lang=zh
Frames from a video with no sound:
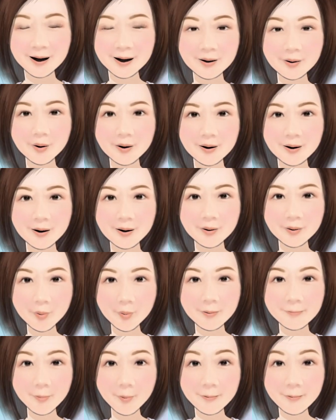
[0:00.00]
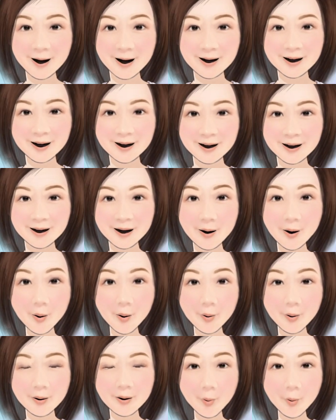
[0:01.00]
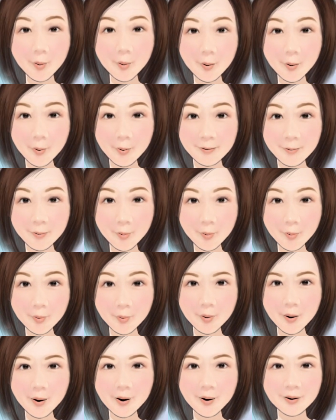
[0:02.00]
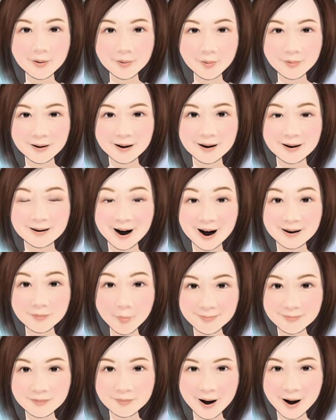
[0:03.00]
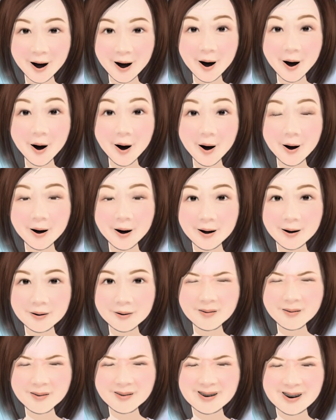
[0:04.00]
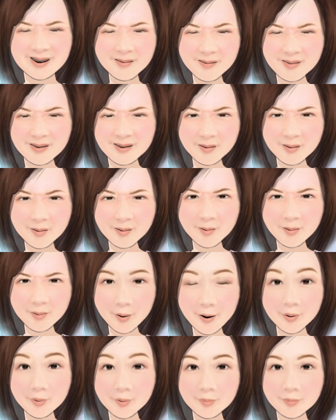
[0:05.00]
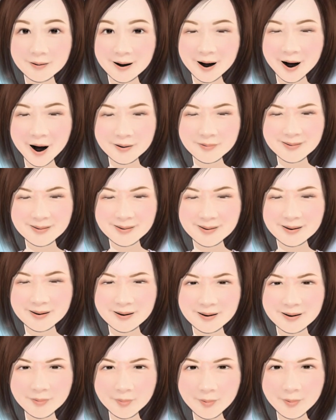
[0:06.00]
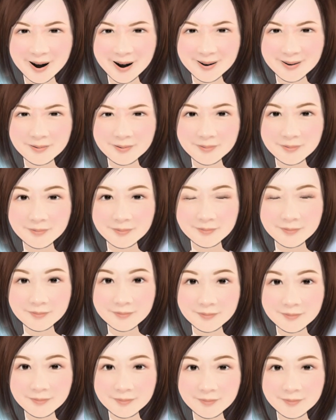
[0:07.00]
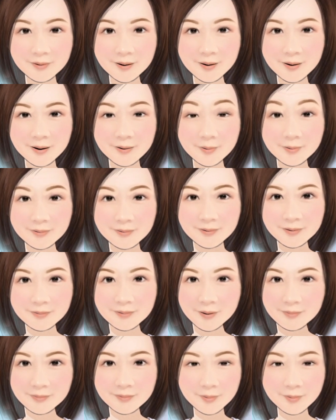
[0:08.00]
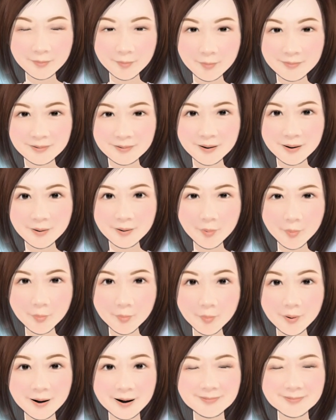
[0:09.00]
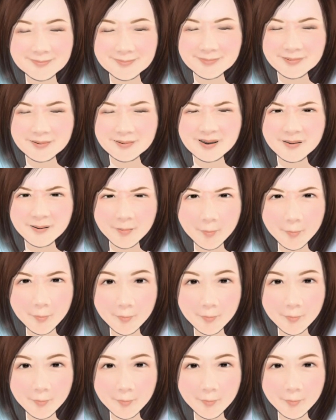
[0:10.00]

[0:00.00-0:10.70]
近视了，如果不配眼镜或是度数不足，容易加速恶化，因为看不清楚就会靠得更近去看。洋洋上了小学一年后，近视